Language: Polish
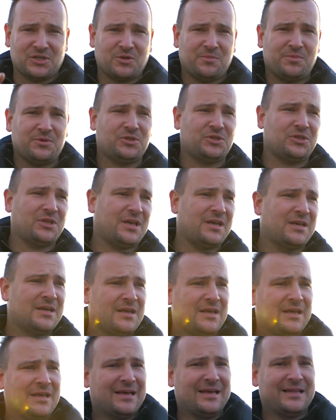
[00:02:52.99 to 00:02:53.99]
żebyście
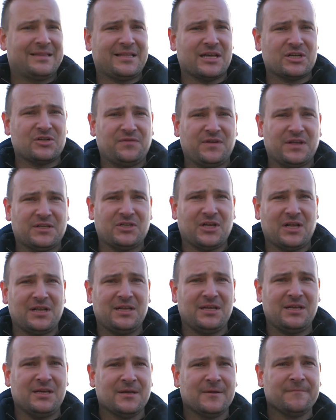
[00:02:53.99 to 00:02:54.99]
też
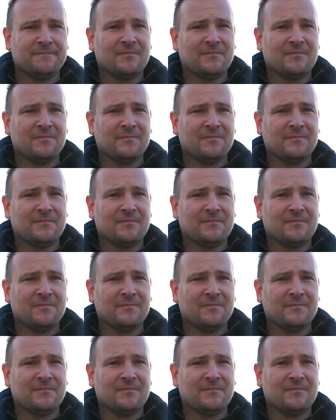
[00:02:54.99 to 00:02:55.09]
wiedzieli.